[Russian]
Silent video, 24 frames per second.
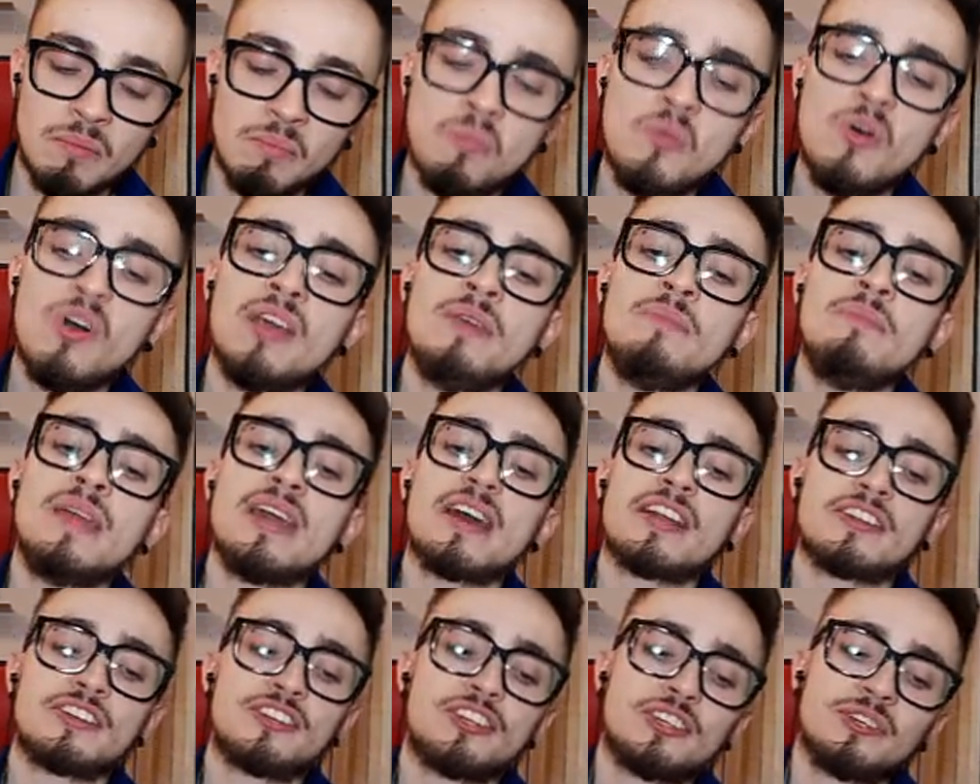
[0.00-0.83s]
Мой
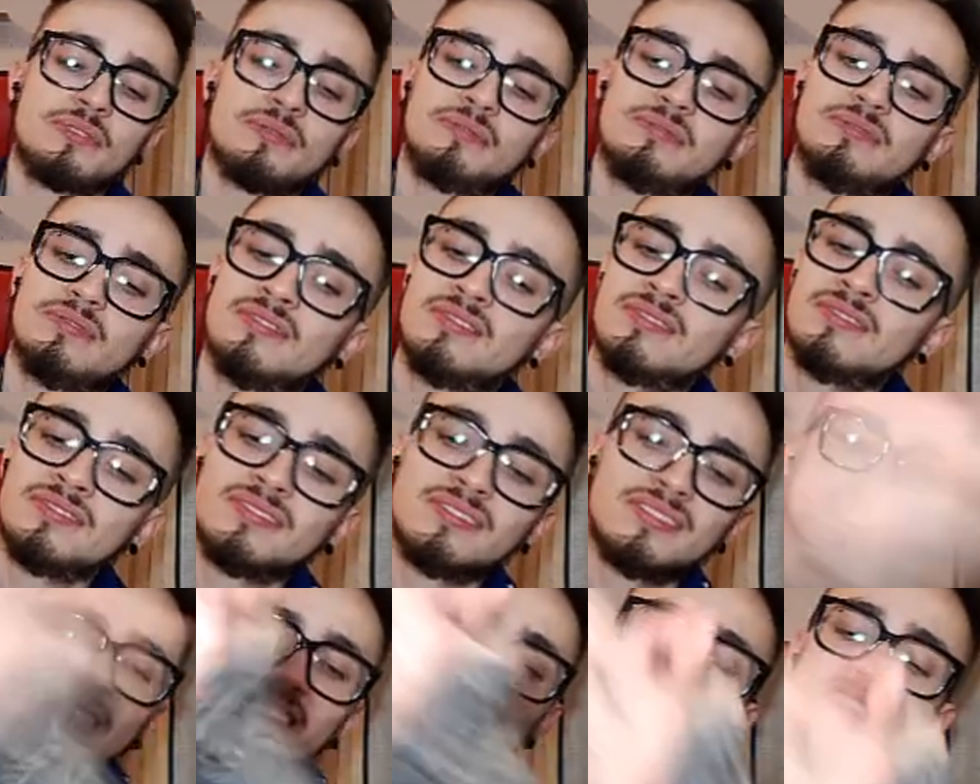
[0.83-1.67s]
мерч
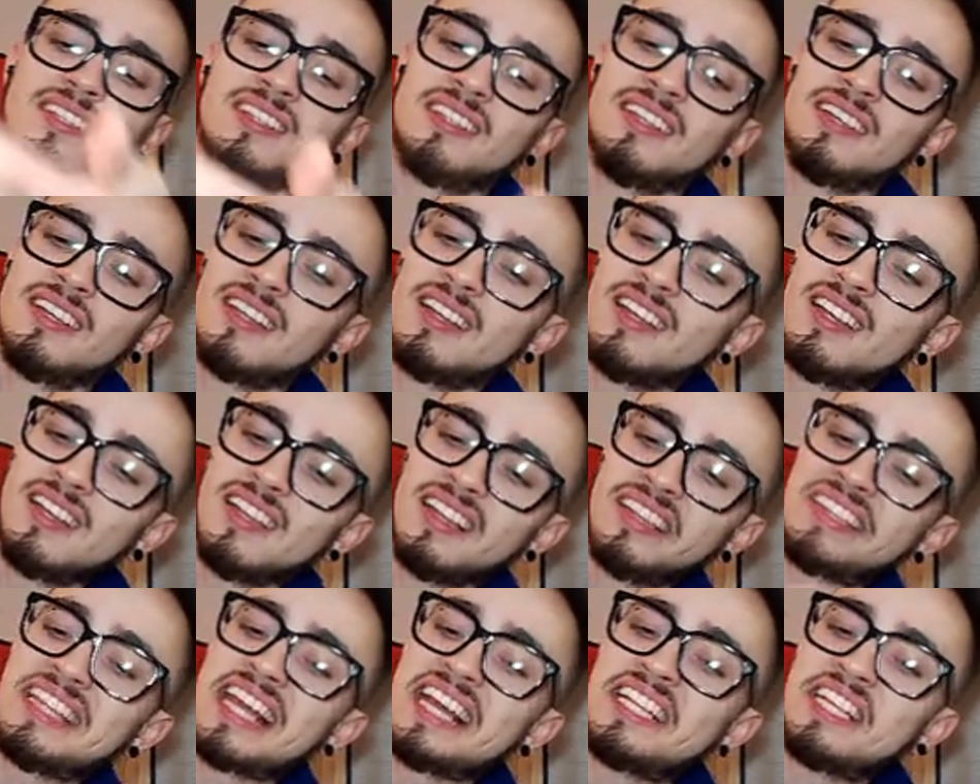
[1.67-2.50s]

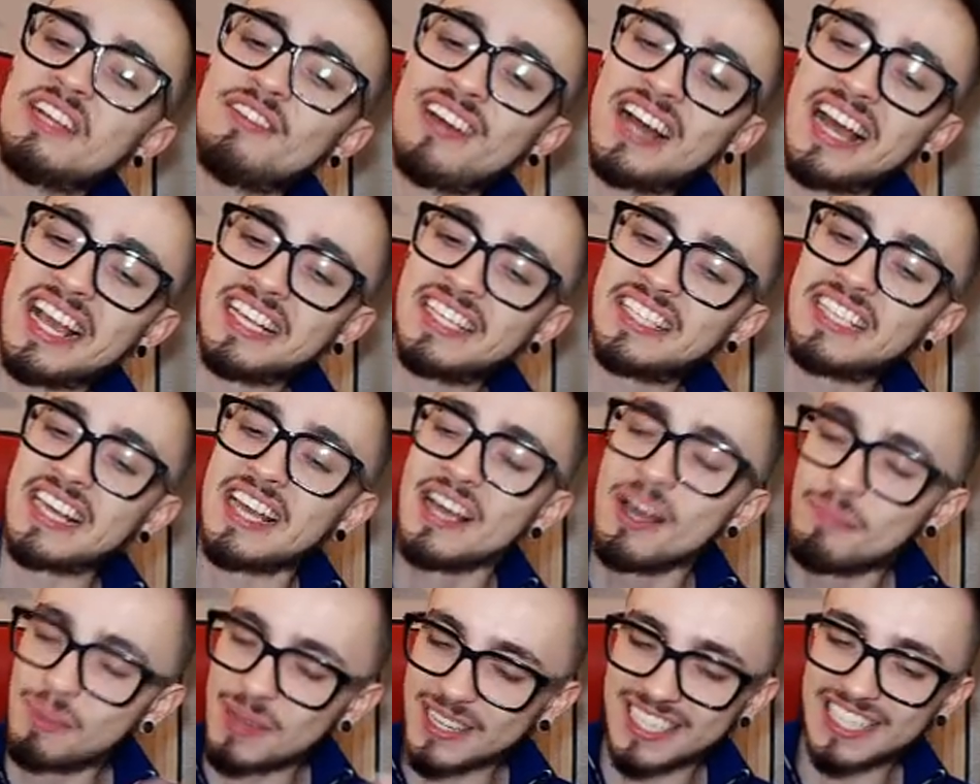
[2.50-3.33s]

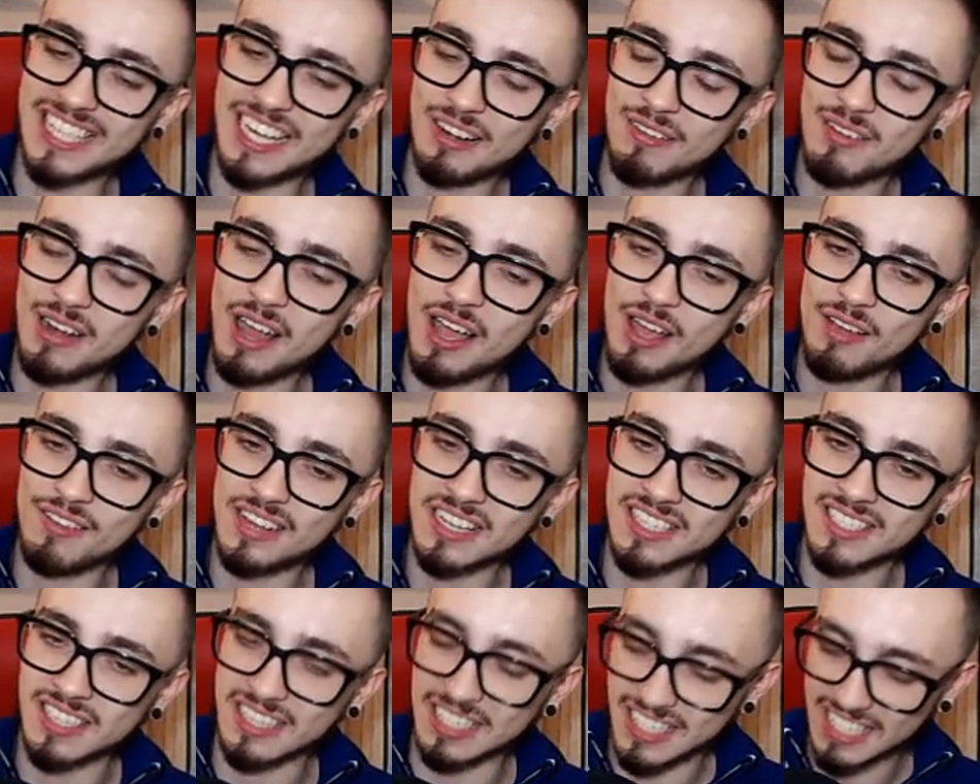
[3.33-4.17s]
надевайте. Поздравляю
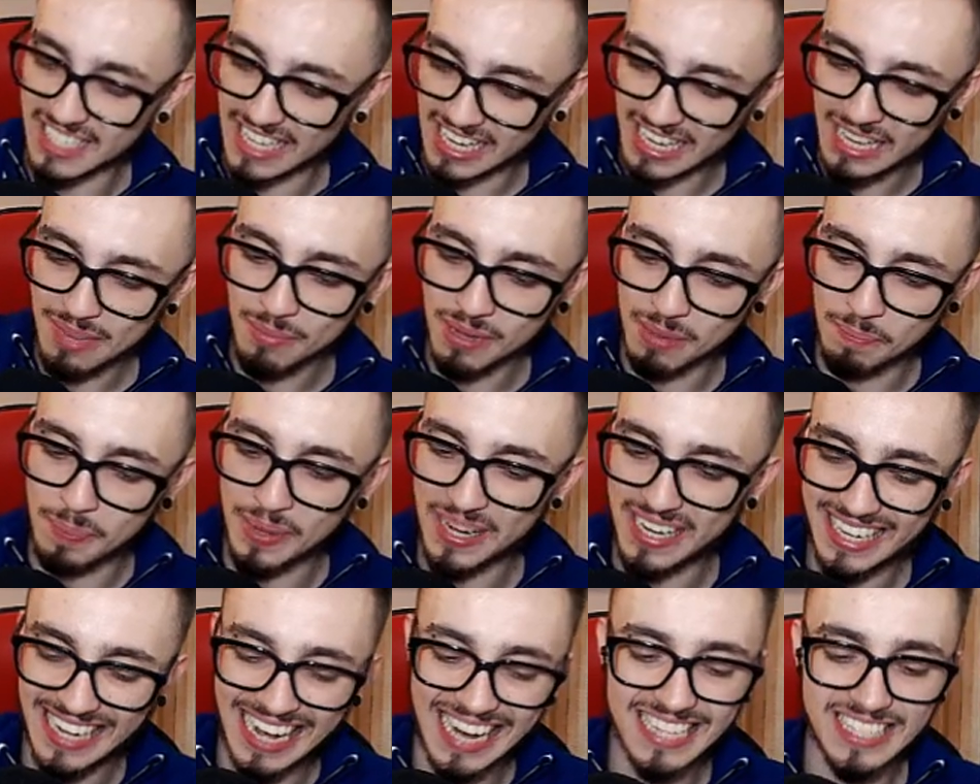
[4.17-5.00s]
вас э, с таким
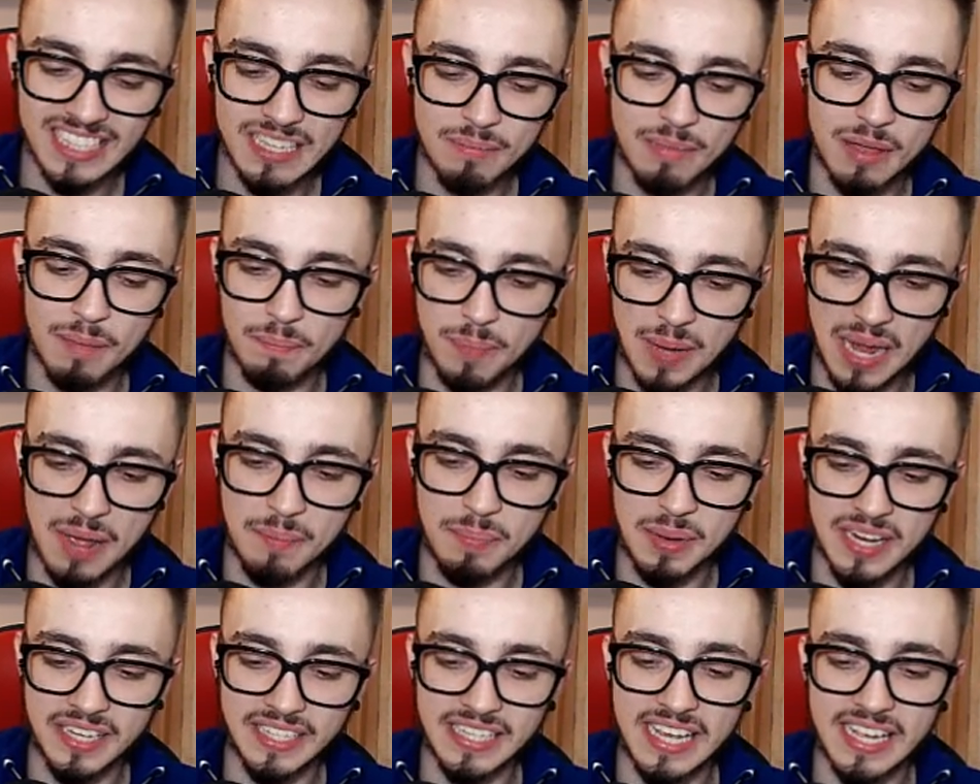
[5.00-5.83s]
прекрасным
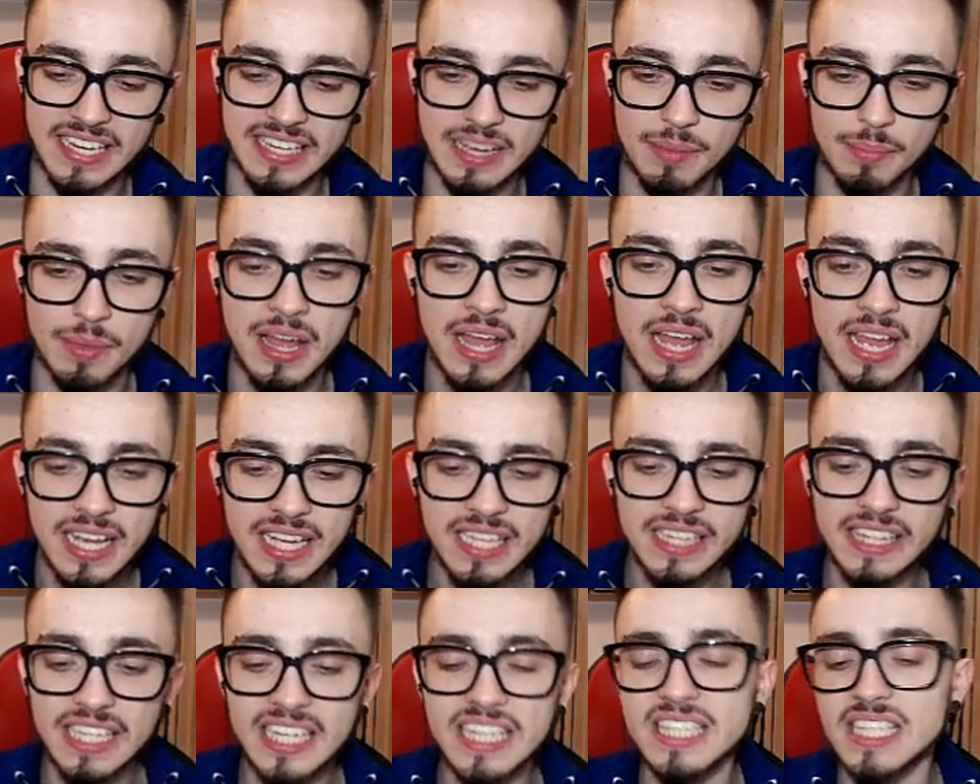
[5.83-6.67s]
приобретением.
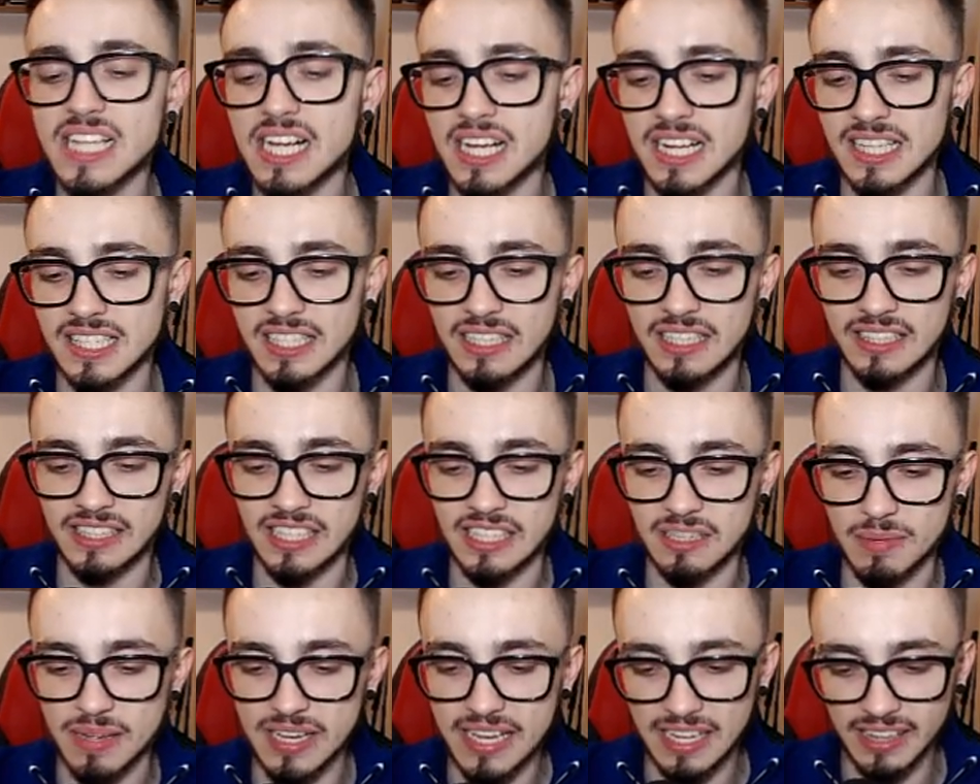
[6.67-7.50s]
И 300
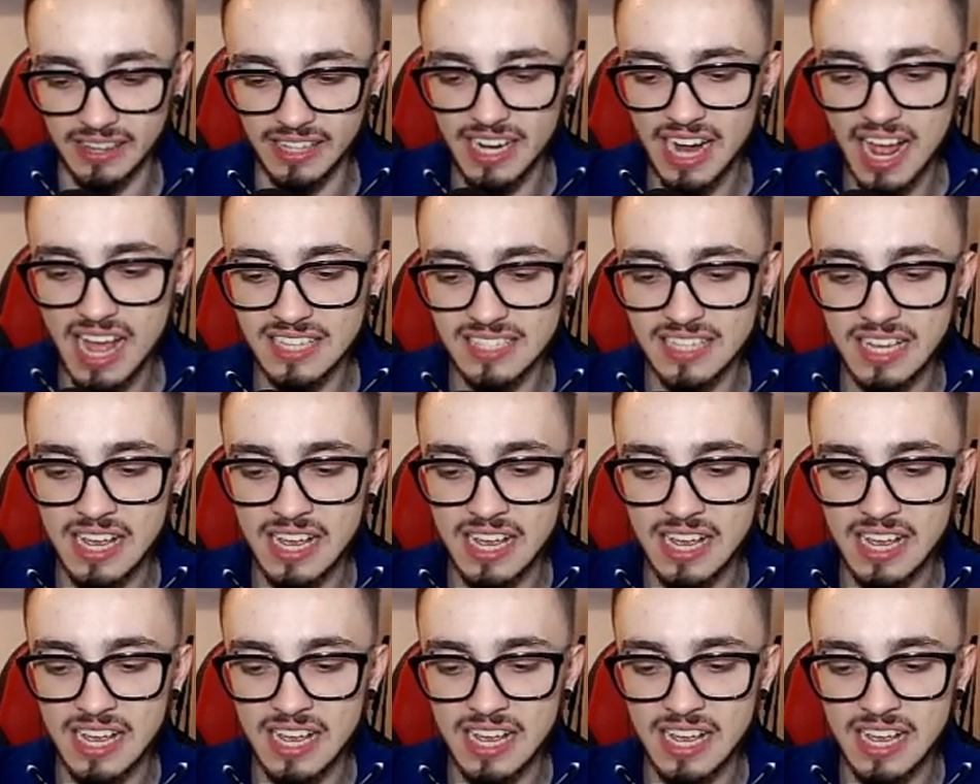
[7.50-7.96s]
золотых монет.